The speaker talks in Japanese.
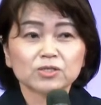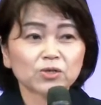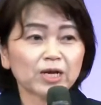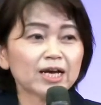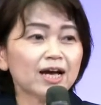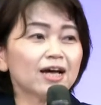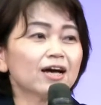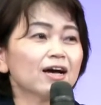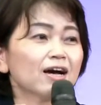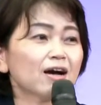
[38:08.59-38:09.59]
それが
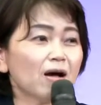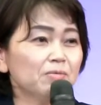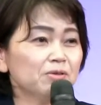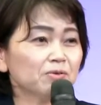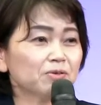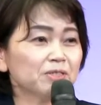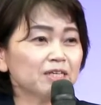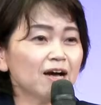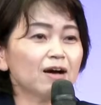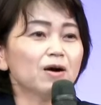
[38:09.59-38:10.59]
神の
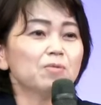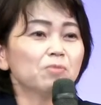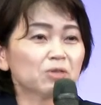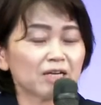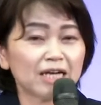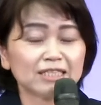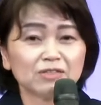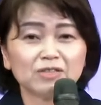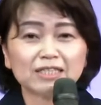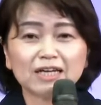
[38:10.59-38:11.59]
国がもたらし
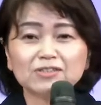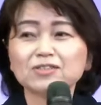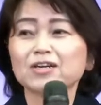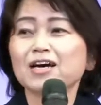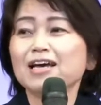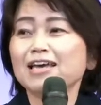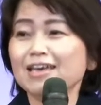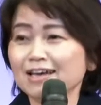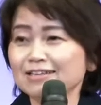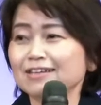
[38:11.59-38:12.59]
てくださる
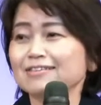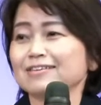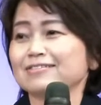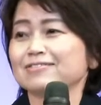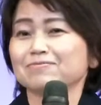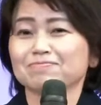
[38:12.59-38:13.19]
平安なんです